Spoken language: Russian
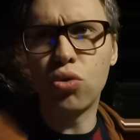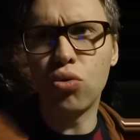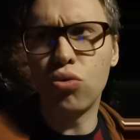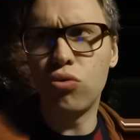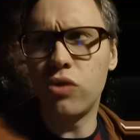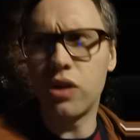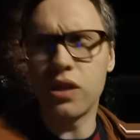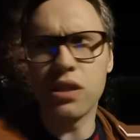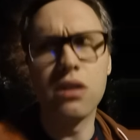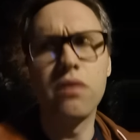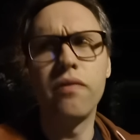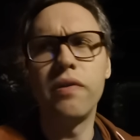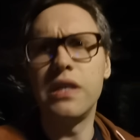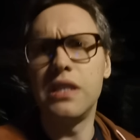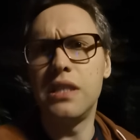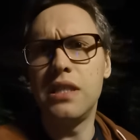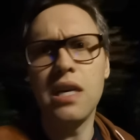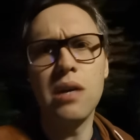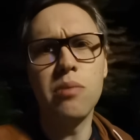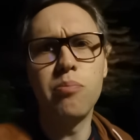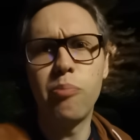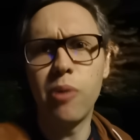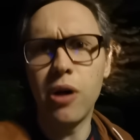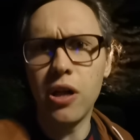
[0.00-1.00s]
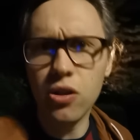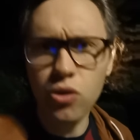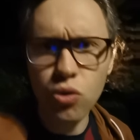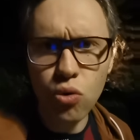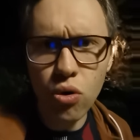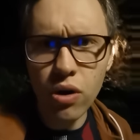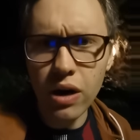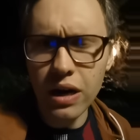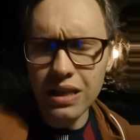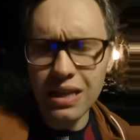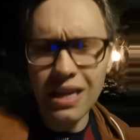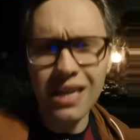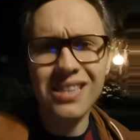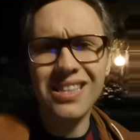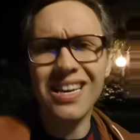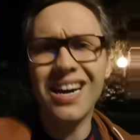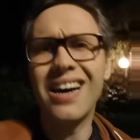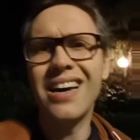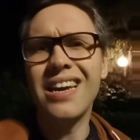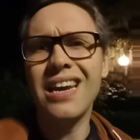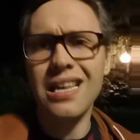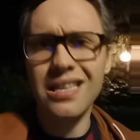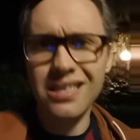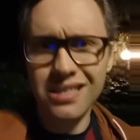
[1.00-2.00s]
что у нас гвоздей полно, хотя
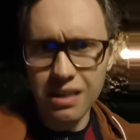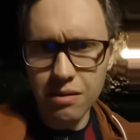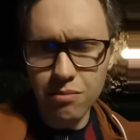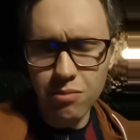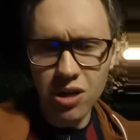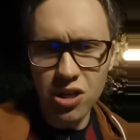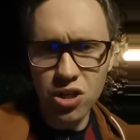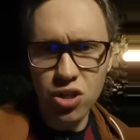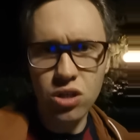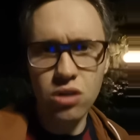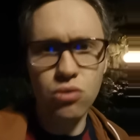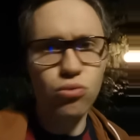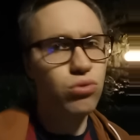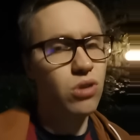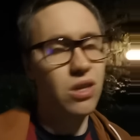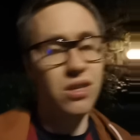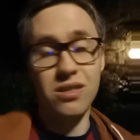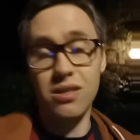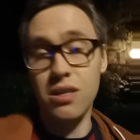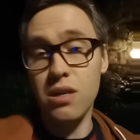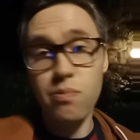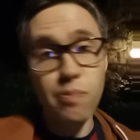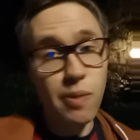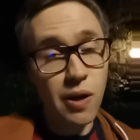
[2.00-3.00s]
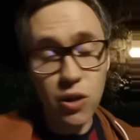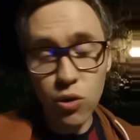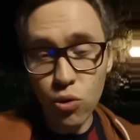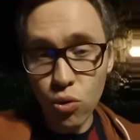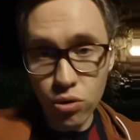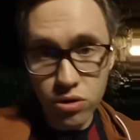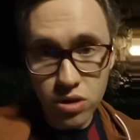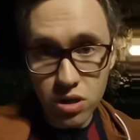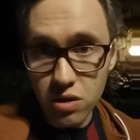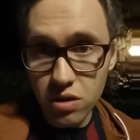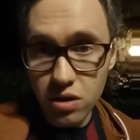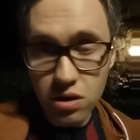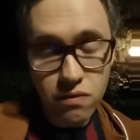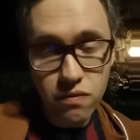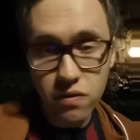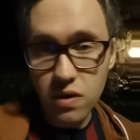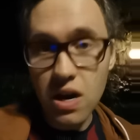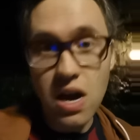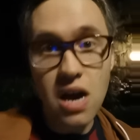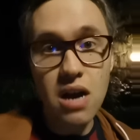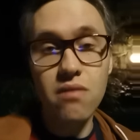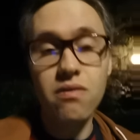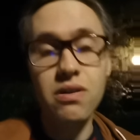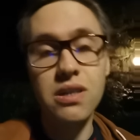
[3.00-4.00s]
это хрень собачья, у нас не полно ни,
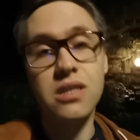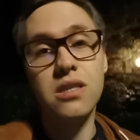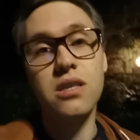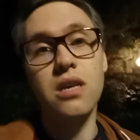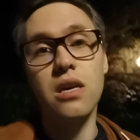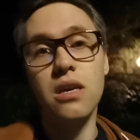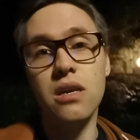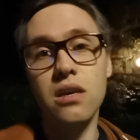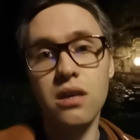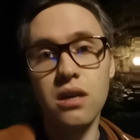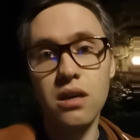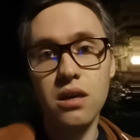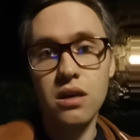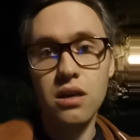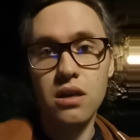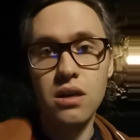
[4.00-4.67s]
нифига гвоздей.